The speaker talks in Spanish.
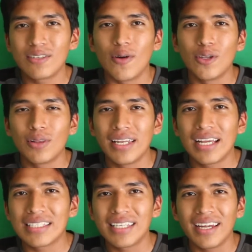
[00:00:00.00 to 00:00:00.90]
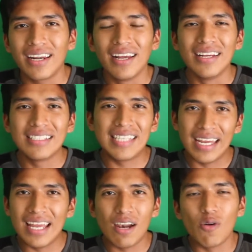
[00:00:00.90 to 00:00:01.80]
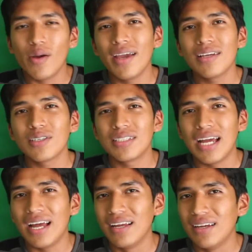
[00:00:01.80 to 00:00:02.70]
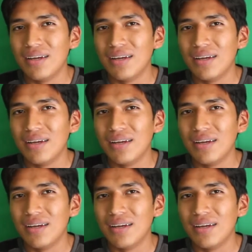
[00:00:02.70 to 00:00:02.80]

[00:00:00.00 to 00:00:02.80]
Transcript: cuando tiene que ser seria, lo es, o sea,